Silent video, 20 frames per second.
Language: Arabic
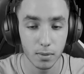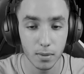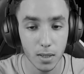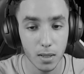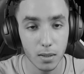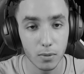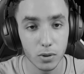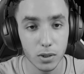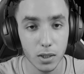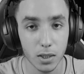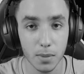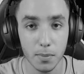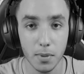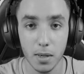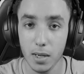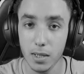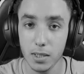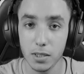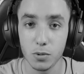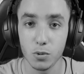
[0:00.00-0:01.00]
واش انا
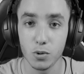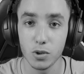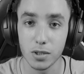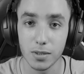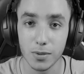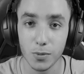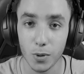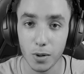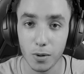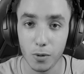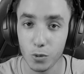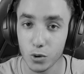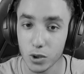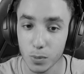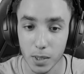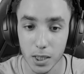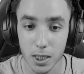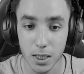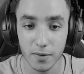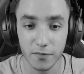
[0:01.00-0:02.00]
معايش ولا شنو اخوتي
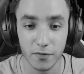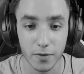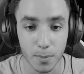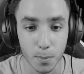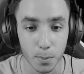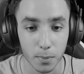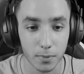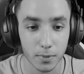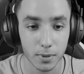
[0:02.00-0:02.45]
بغيت نفهم